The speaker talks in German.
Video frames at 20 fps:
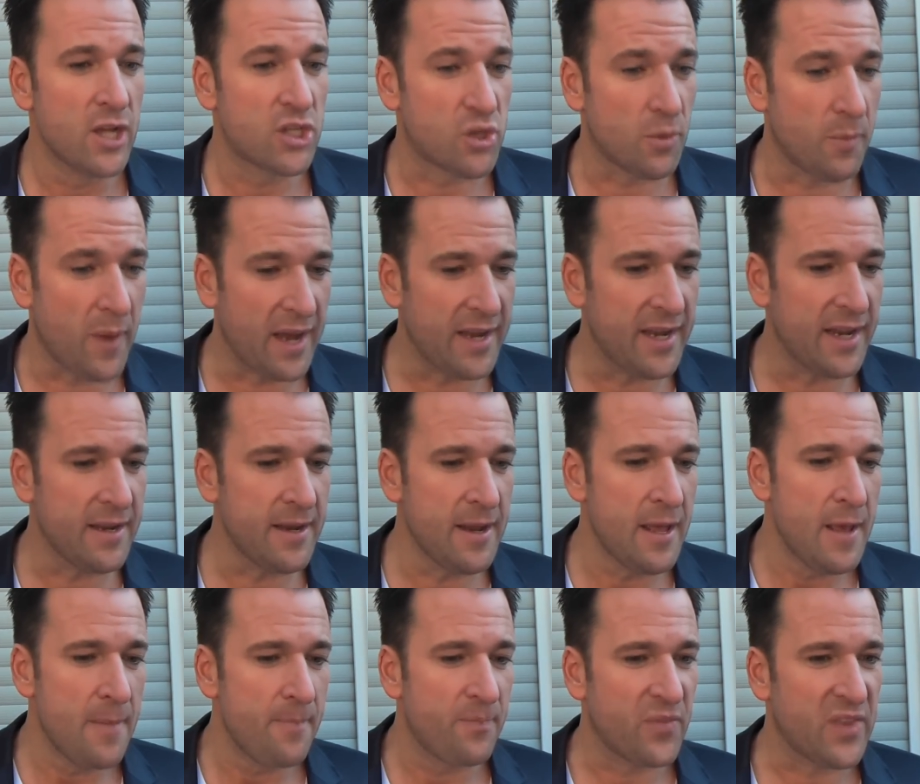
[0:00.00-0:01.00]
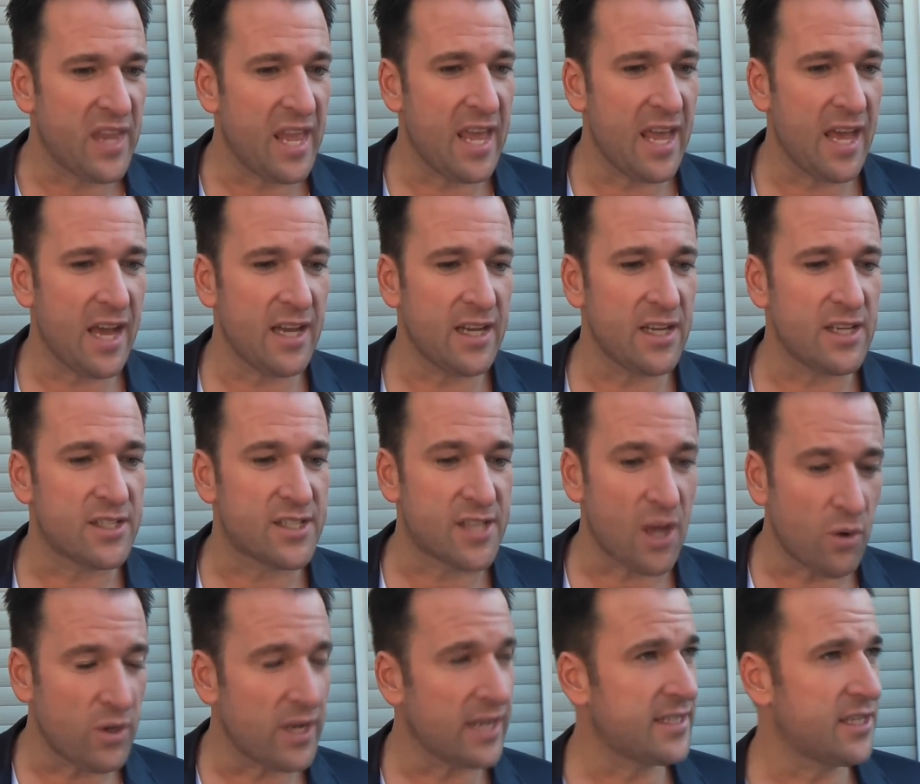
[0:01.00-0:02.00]
Zum anderen, der
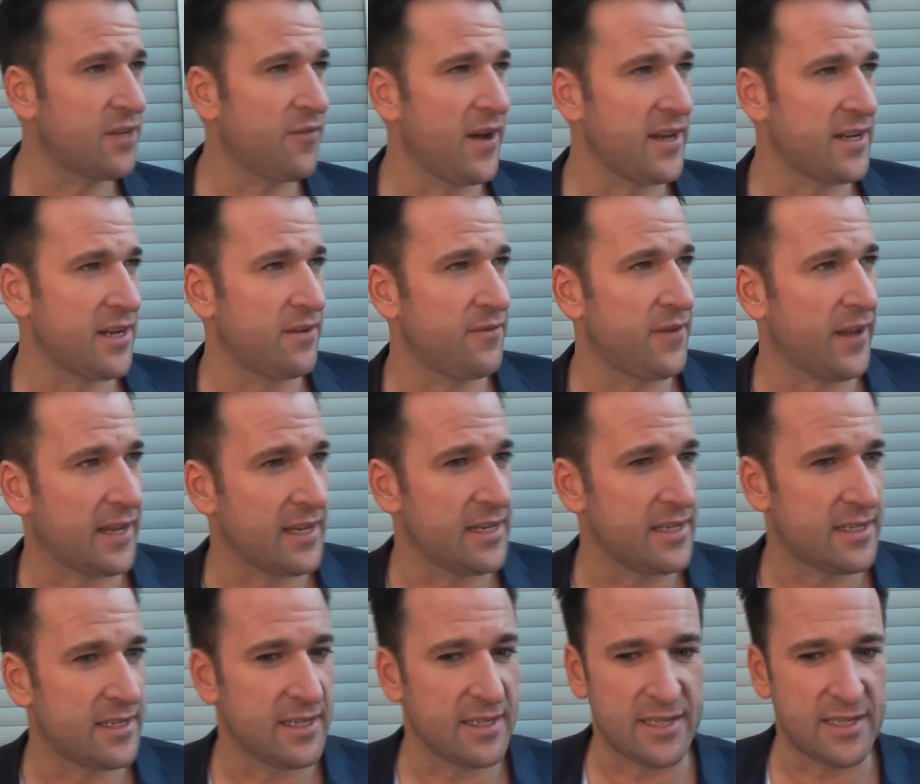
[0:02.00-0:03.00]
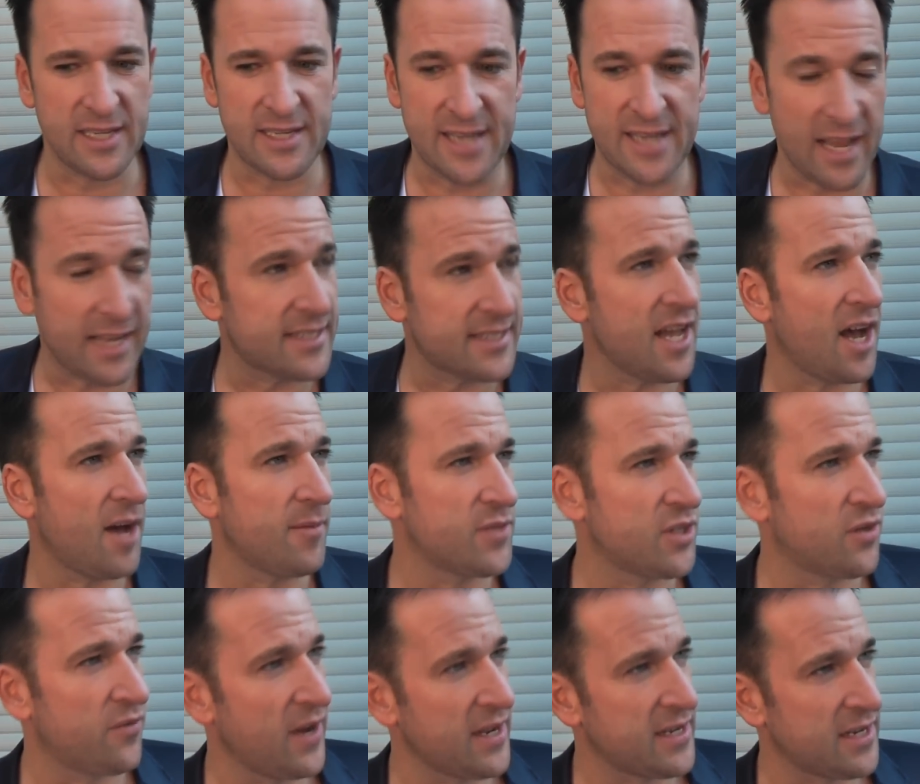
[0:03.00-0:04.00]
Sound hat sich weiterentwickelt, die Texte
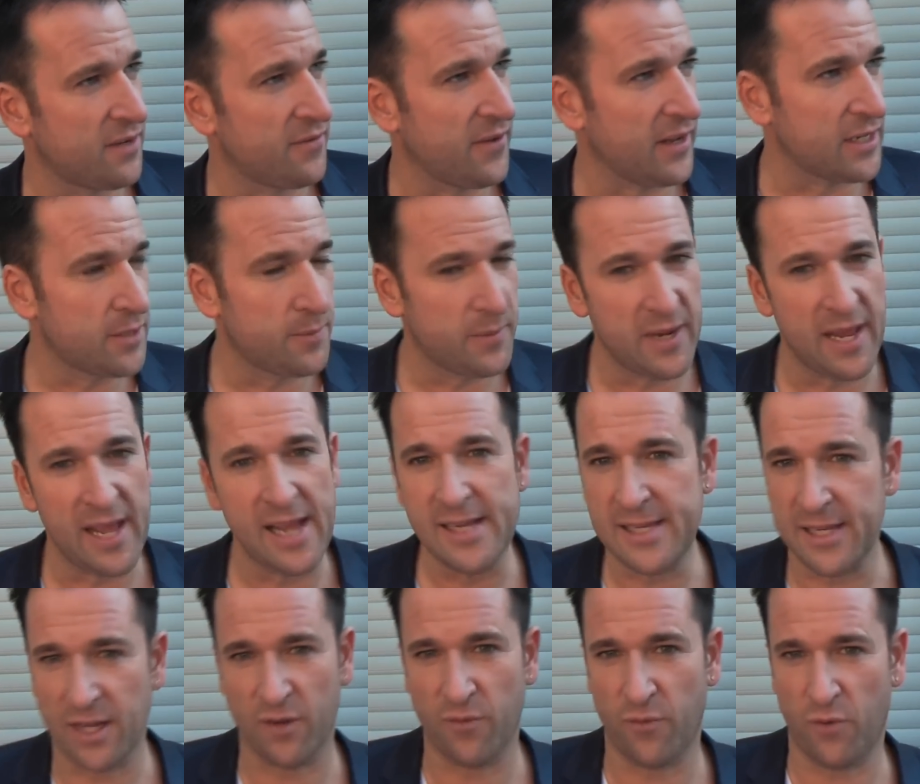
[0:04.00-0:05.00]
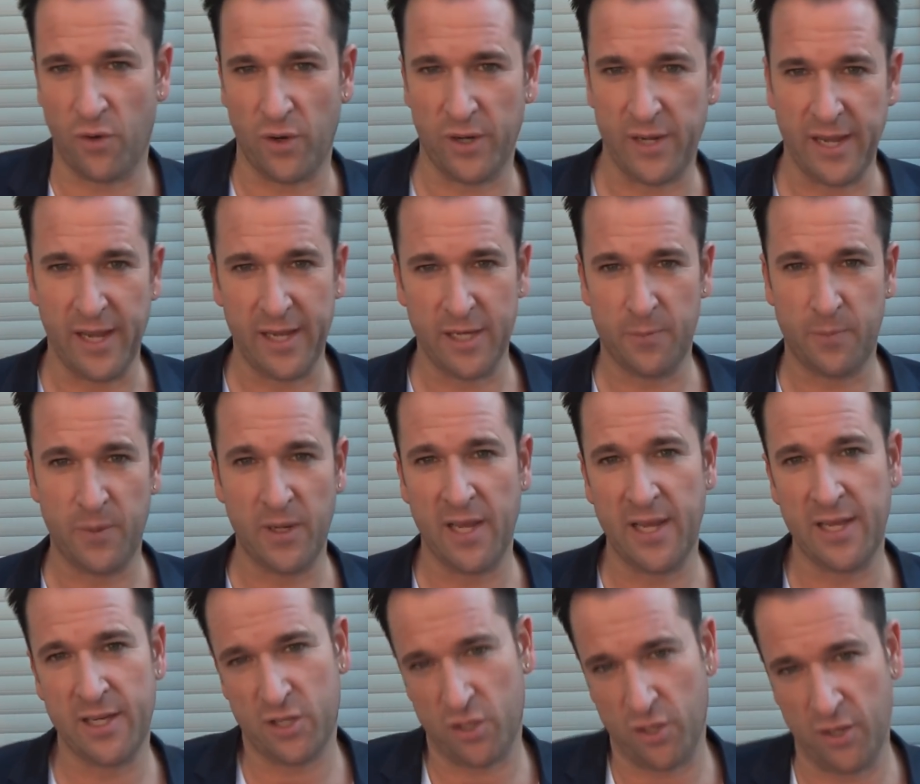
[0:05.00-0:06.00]
haben sich weiterentwickelt. Ich bin ja älter geworden, ja, ich bin
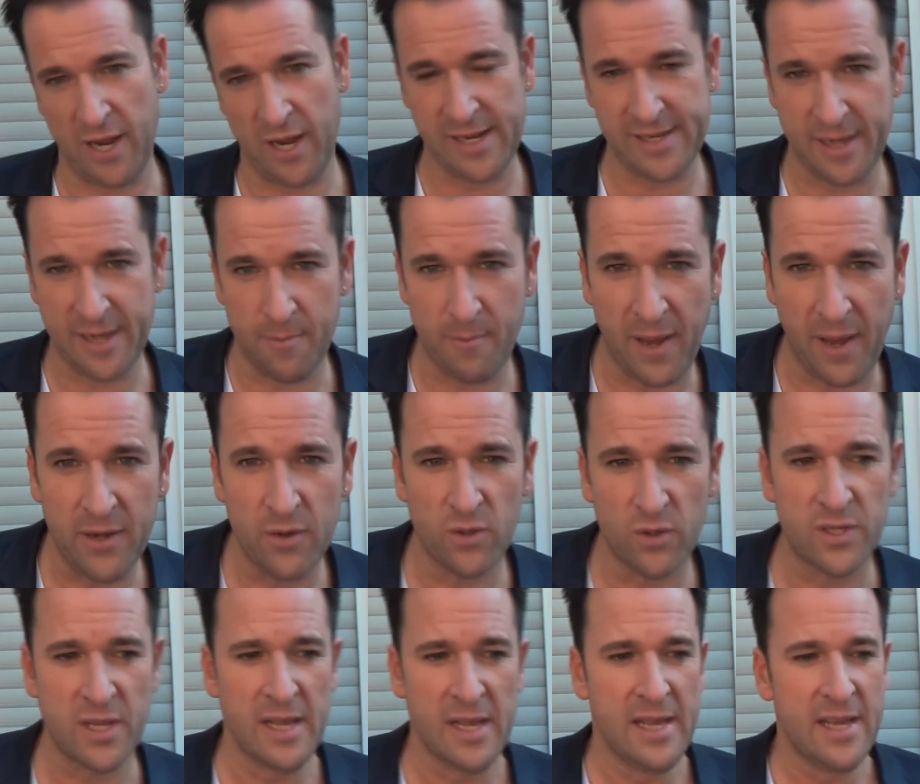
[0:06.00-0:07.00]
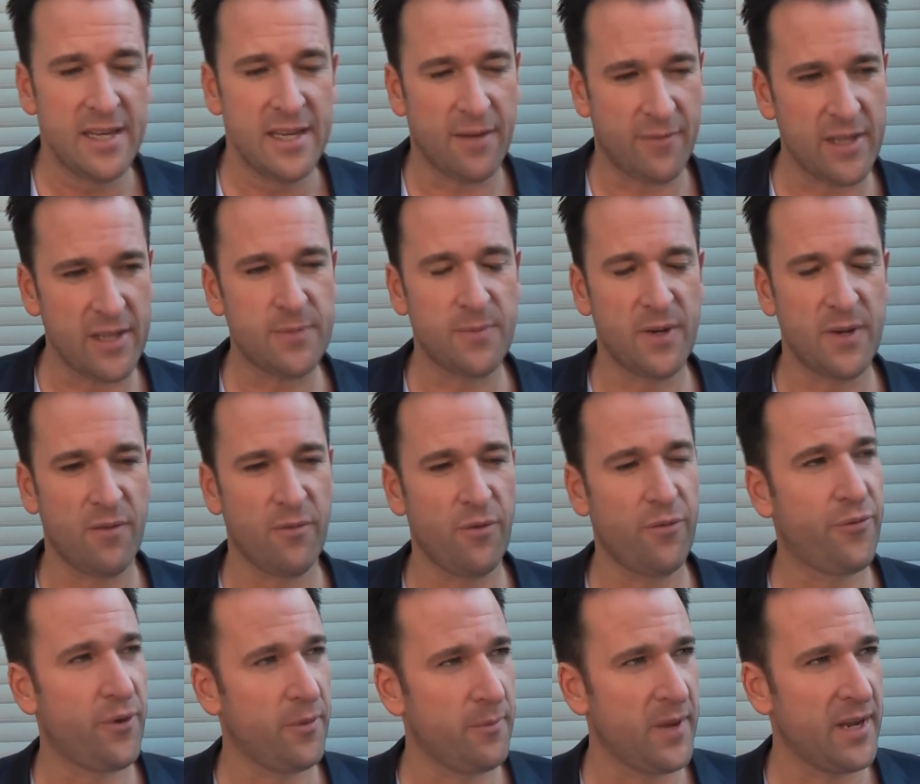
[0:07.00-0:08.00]
ja jetzt schon ein alter Mann und da weiß man ja,
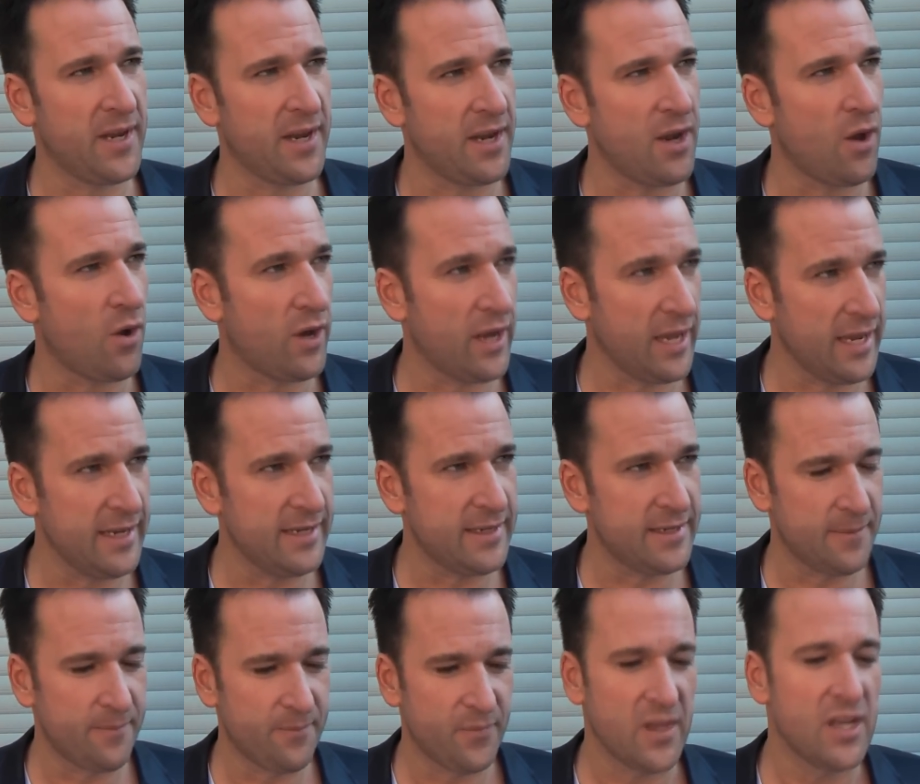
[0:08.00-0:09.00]
wovon man dann auch redet.